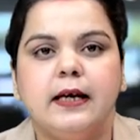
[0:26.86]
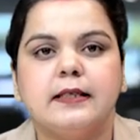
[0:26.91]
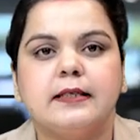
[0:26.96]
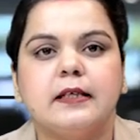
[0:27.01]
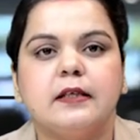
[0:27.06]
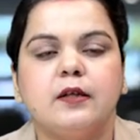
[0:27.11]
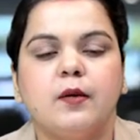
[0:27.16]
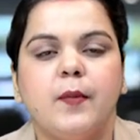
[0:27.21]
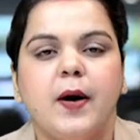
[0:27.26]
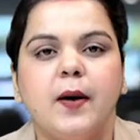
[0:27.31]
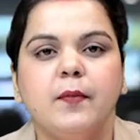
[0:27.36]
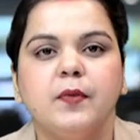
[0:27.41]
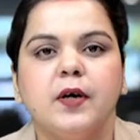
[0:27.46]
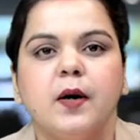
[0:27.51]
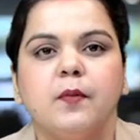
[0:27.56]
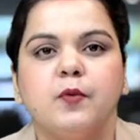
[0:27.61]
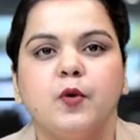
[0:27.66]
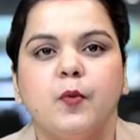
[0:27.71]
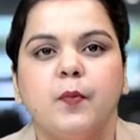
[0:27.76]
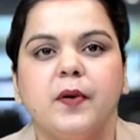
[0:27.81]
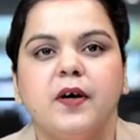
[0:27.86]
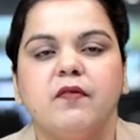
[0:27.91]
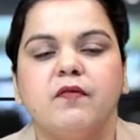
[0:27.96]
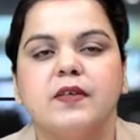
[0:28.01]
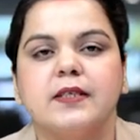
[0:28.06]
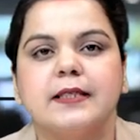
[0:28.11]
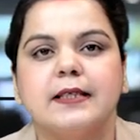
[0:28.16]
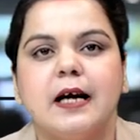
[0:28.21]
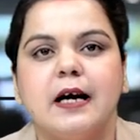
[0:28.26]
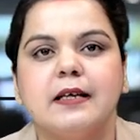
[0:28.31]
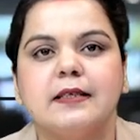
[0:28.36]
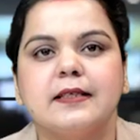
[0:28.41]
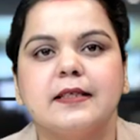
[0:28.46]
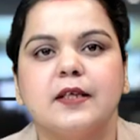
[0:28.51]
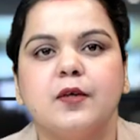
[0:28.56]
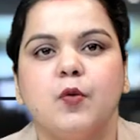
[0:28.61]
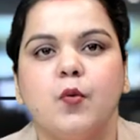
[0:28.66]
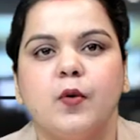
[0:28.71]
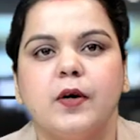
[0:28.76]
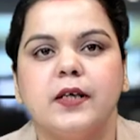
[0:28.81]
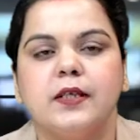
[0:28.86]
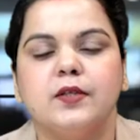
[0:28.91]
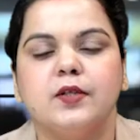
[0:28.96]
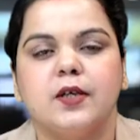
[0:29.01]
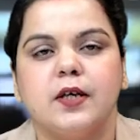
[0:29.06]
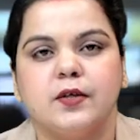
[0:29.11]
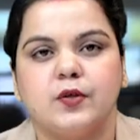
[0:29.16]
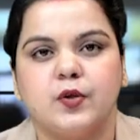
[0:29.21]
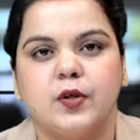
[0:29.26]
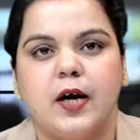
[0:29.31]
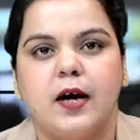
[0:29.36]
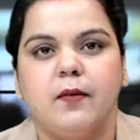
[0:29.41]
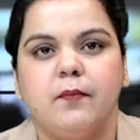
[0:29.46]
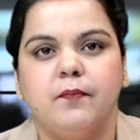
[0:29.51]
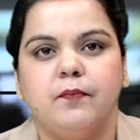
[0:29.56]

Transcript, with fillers: ऐसी तमाम खबरों पर विस्तार से होगी चर्चा